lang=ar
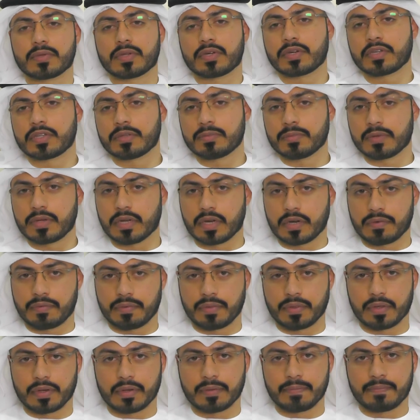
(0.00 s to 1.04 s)
الخدمة
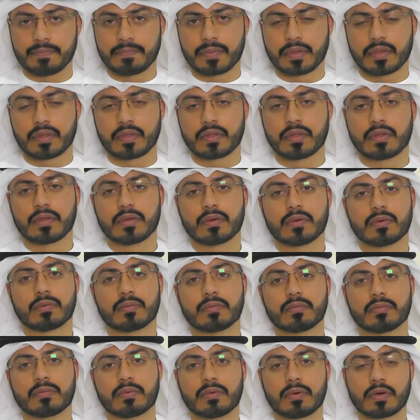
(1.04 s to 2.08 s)
الأفضل
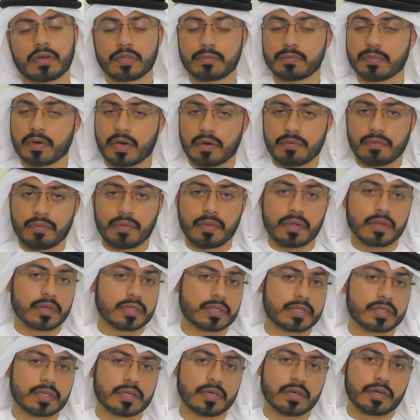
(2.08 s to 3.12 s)
خدمة أفضل
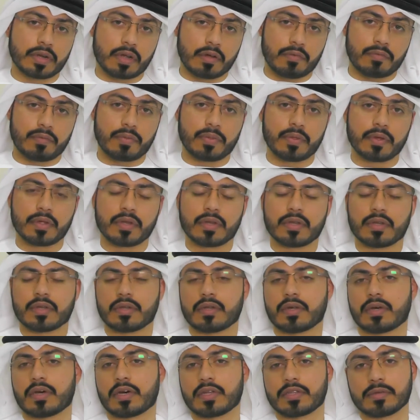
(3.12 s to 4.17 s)
سعر أفضل
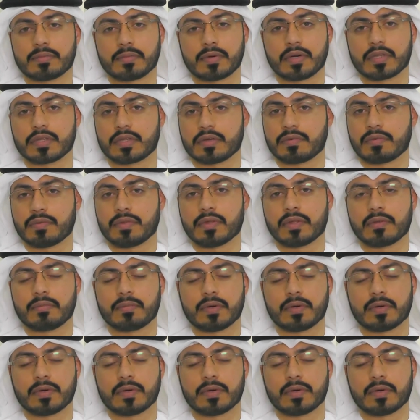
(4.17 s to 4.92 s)
خدمات أفضل